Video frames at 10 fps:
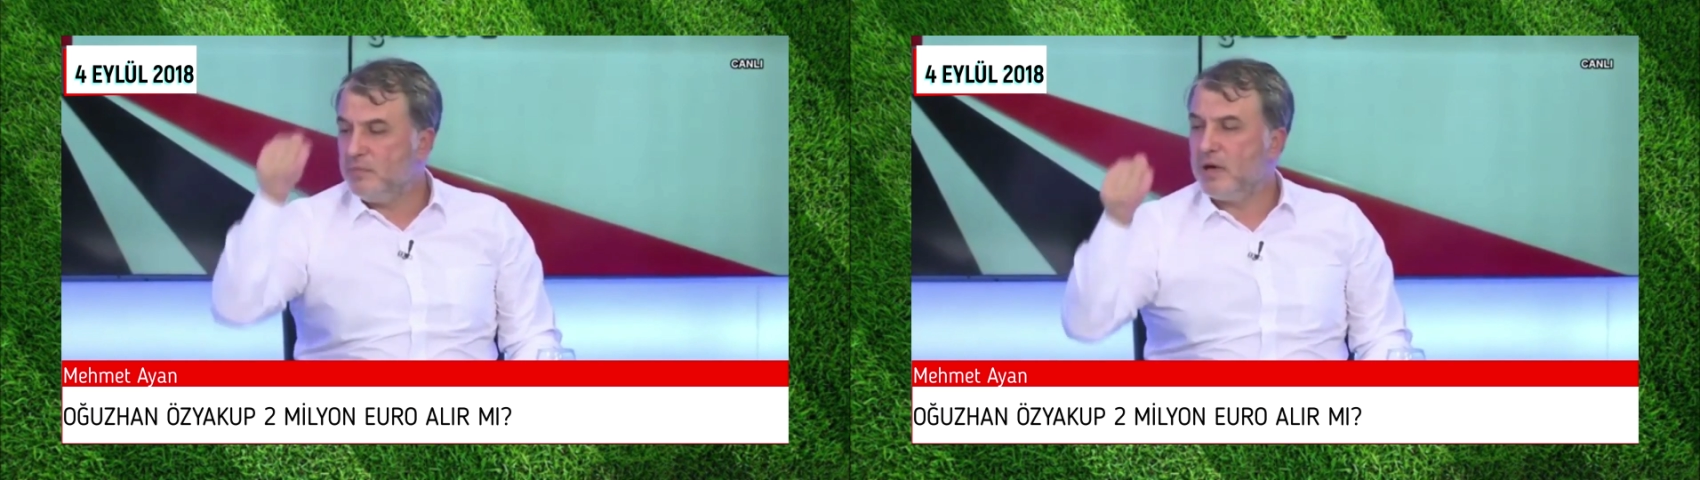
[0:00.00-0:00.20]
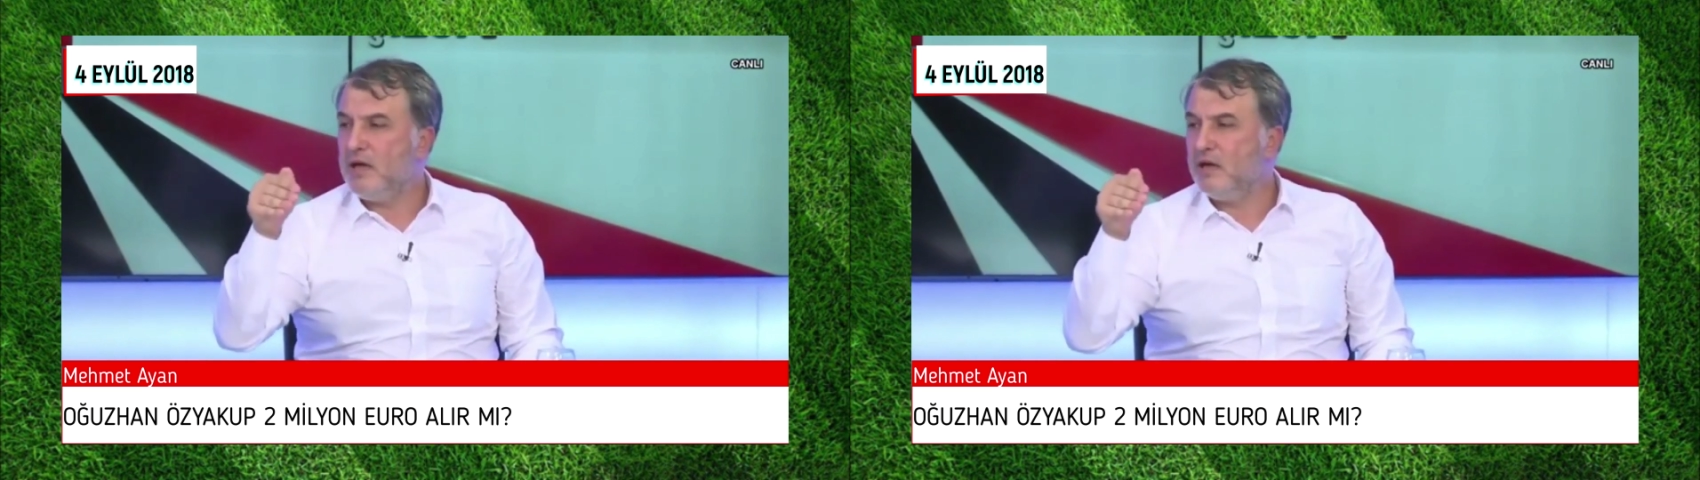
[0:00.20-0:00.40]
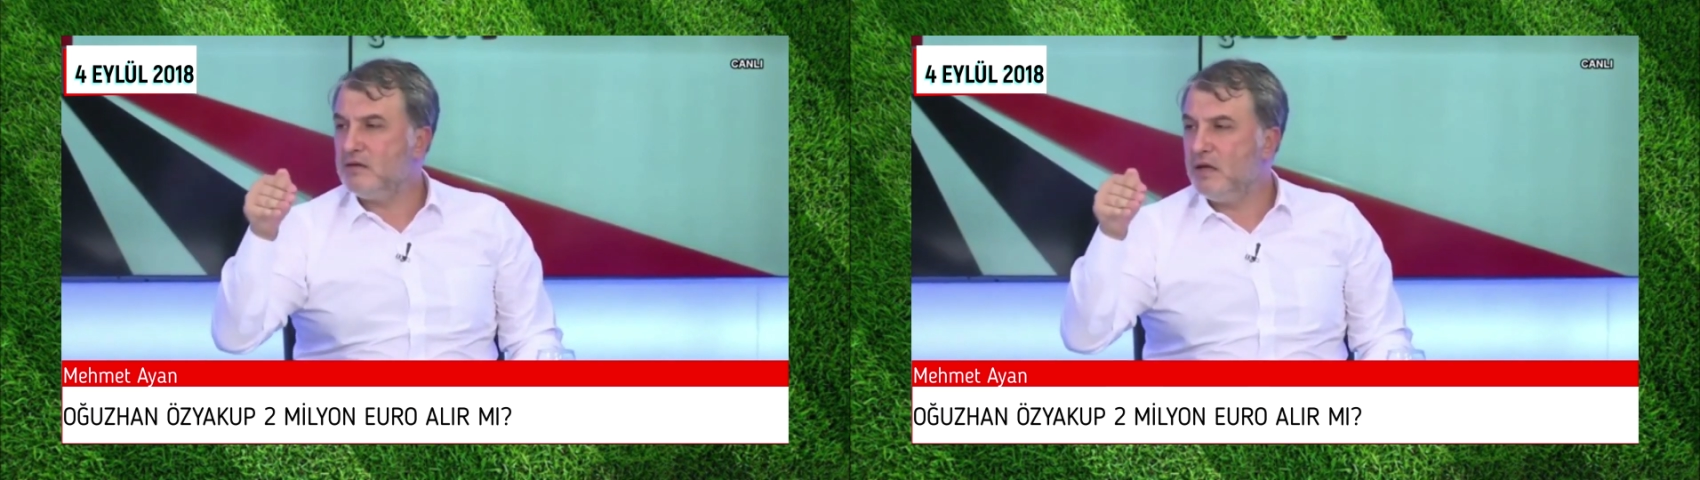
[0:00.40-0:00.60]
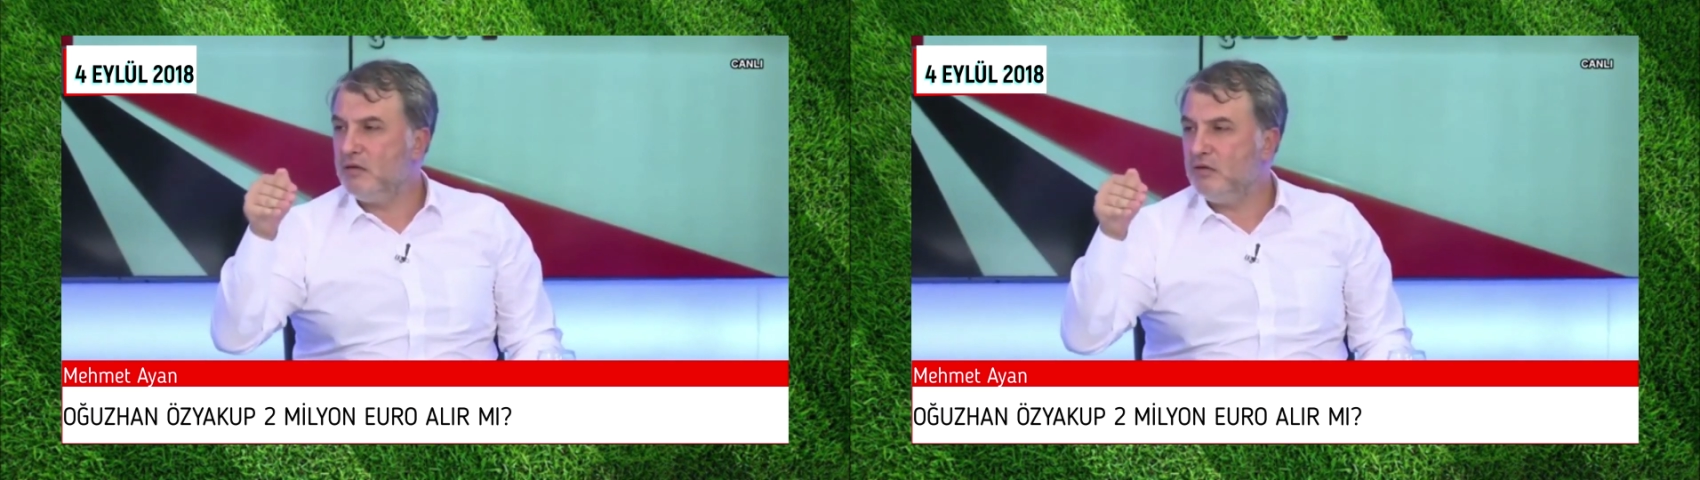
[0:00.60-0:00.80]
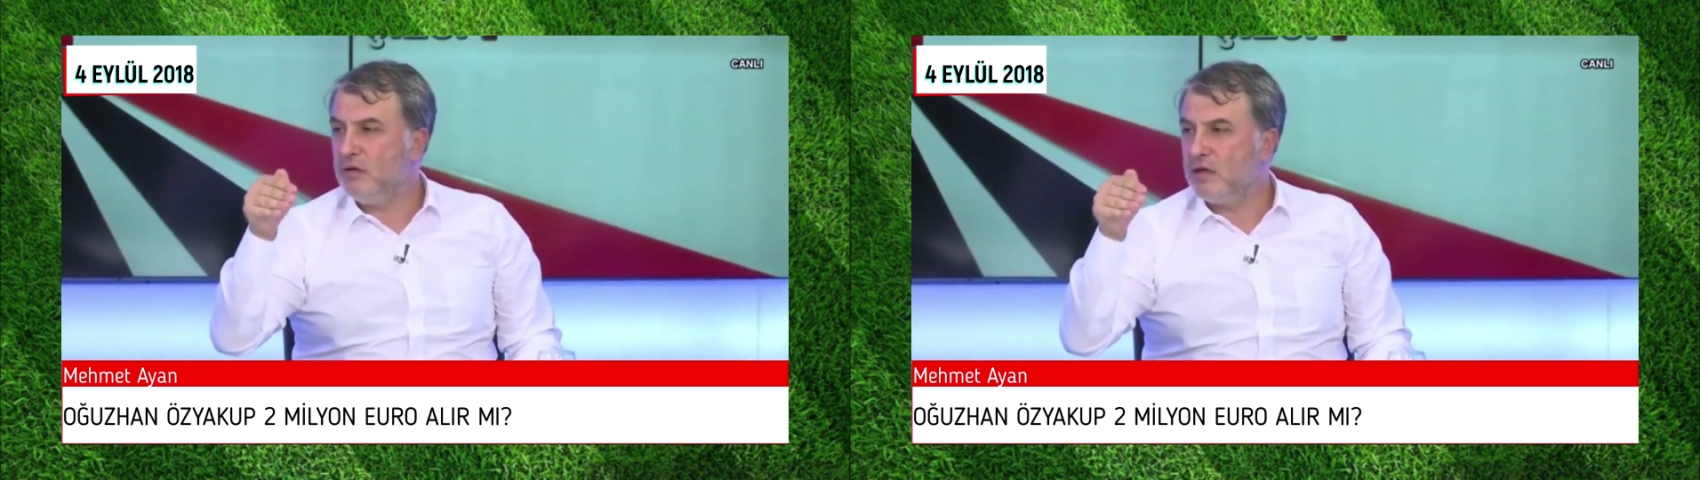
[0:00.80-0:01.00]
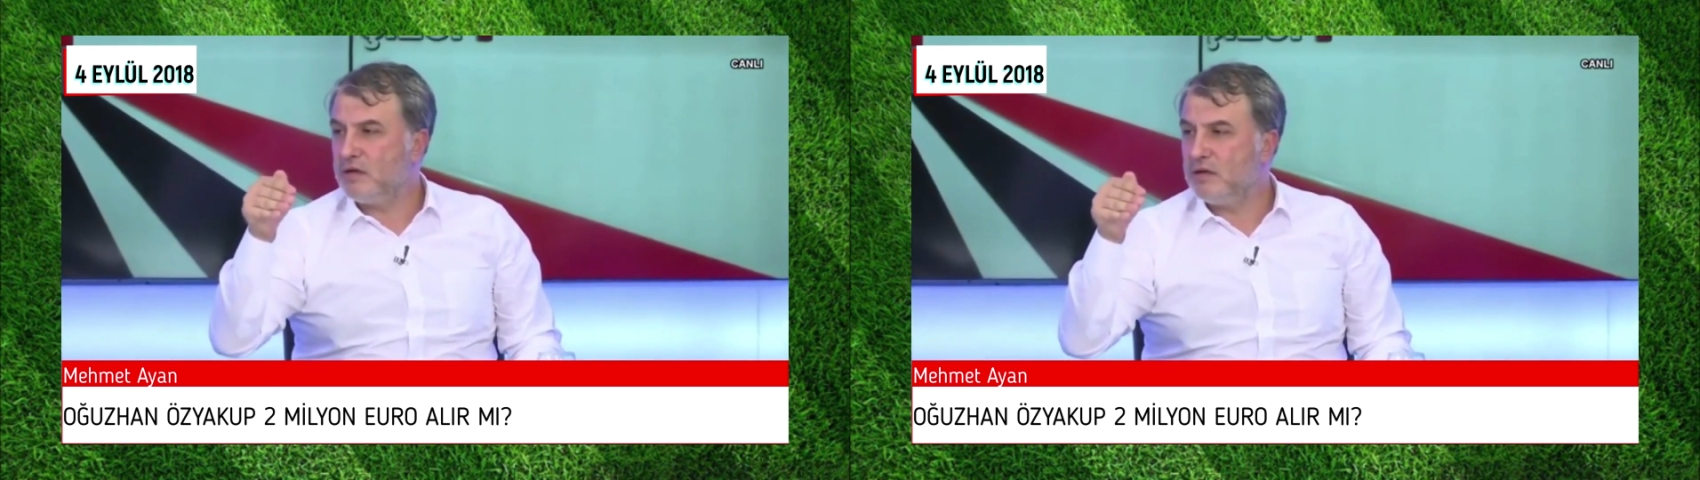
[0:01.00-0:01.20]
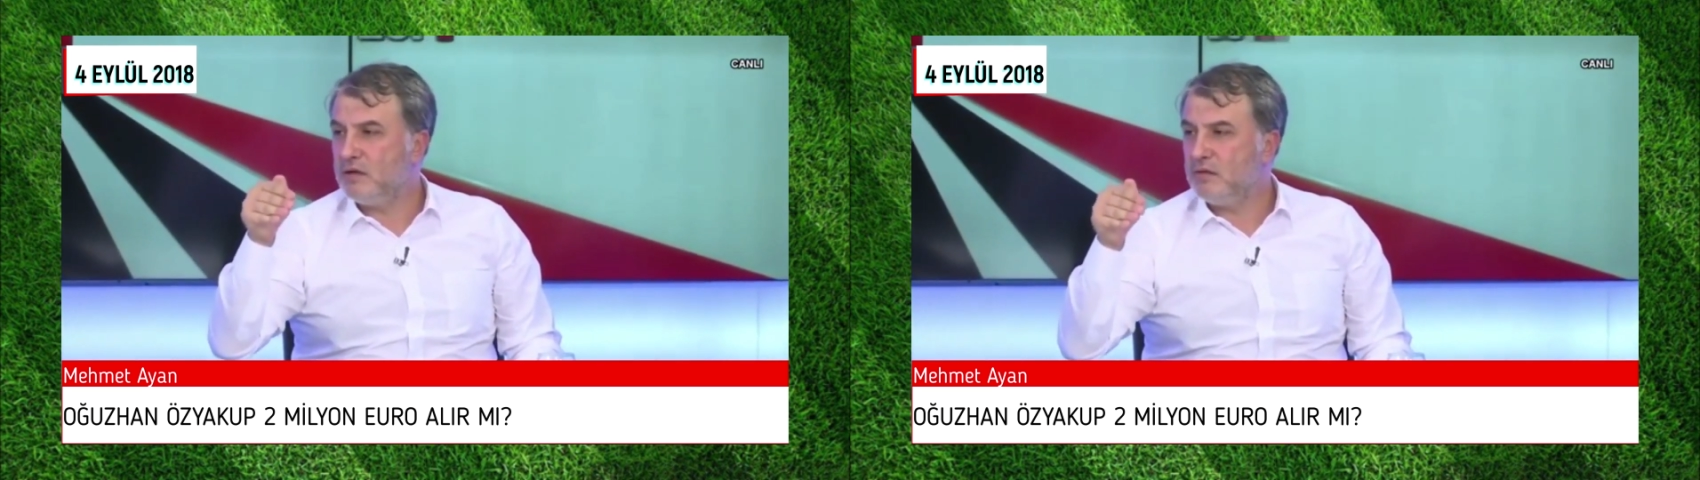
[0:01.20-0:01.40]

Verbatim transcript: parayı azaltıyorlar.